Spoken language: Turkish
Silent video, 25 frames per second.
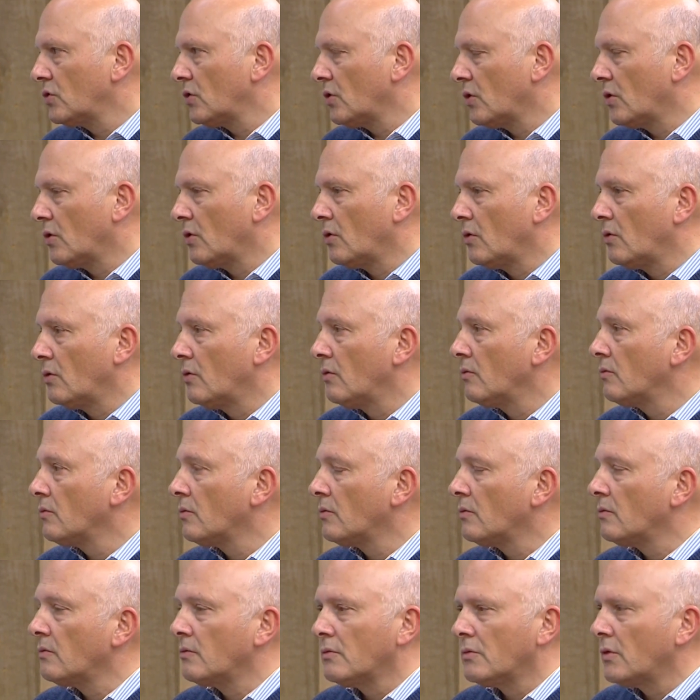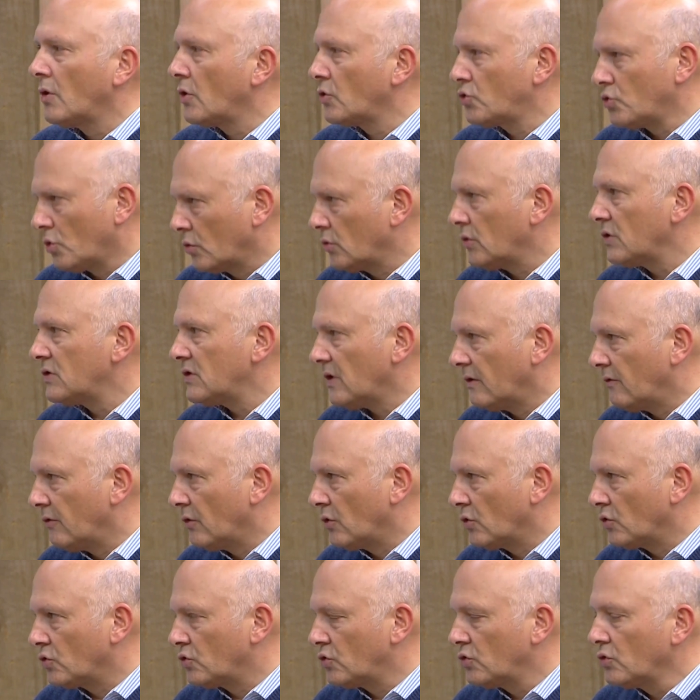E, çok da
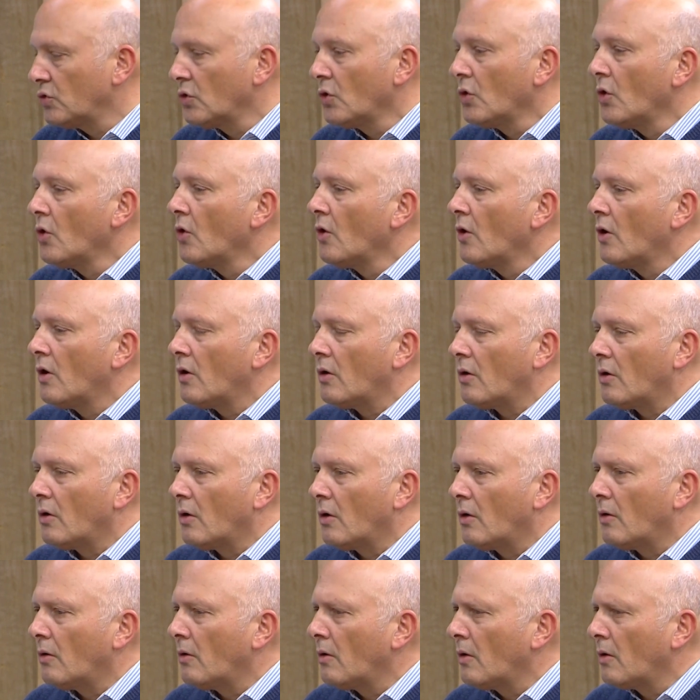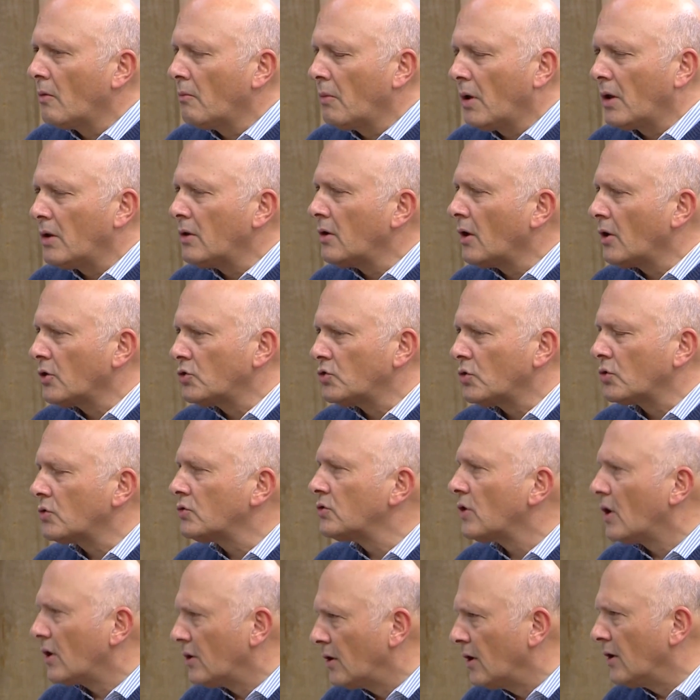seviyoruz. Ben daha
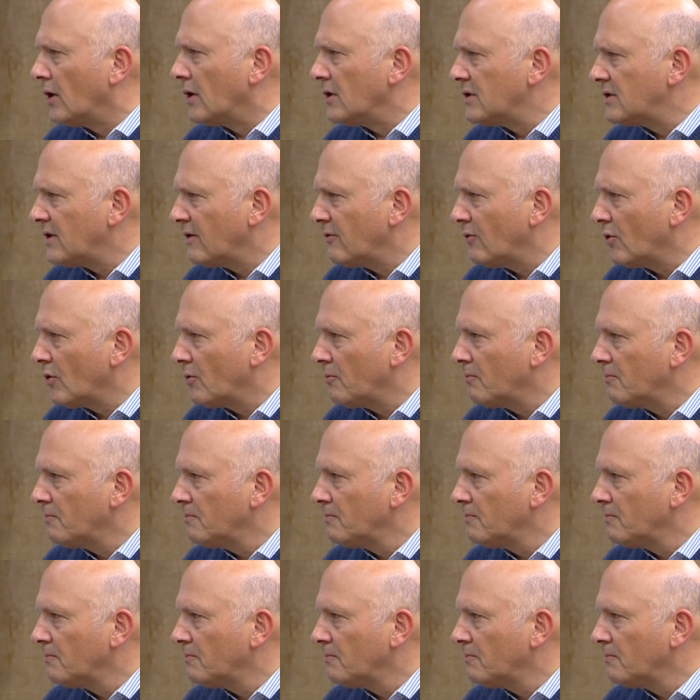çok sardalya seviyorum.